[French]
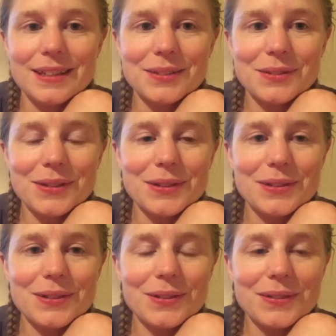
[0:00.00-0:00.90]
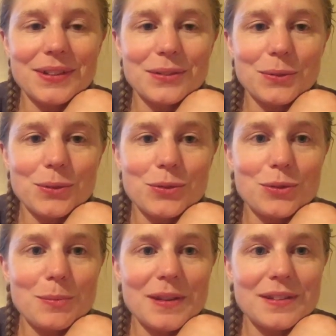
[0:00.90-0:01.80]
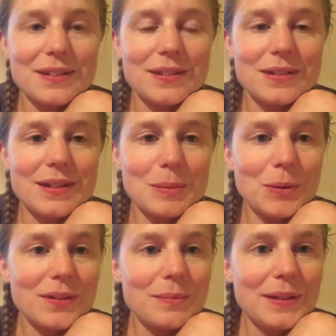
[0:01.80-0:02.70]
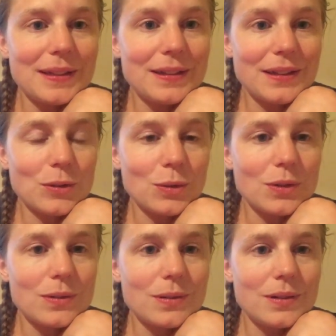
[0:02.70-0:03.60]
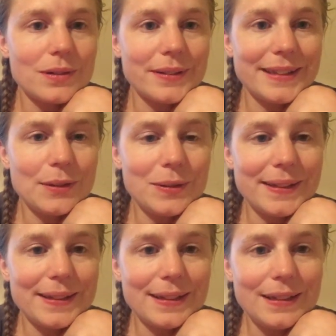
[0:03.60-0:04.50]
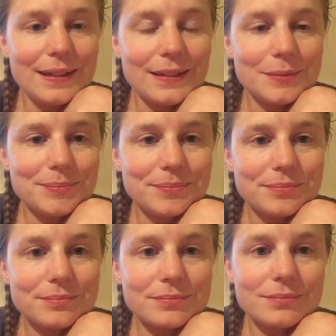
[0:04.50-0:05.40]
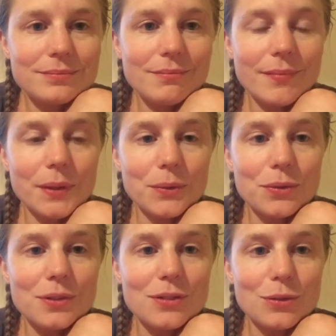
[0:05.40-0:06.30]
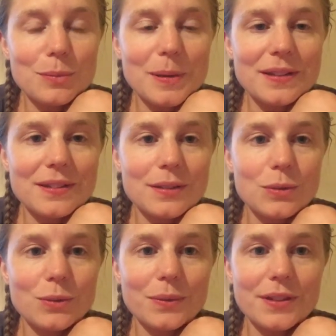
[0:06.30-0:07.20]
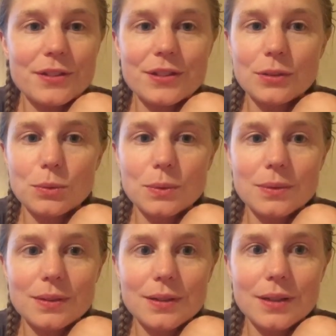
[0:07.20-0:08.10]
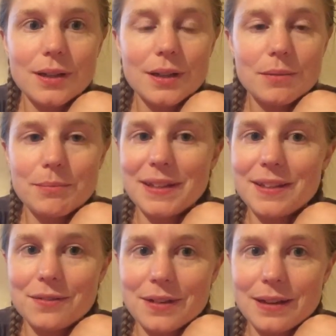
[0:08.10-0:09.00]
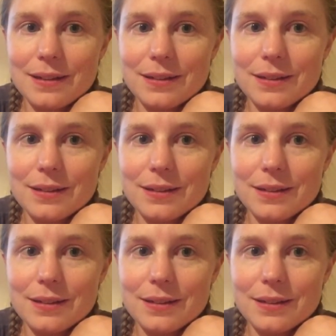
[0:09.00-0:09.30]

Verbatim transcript: Donc euh, en descendant, je suis passée euh, à proximité d'un enclos néolithique. Ensuite, je suis passée le long d'un château médiéval.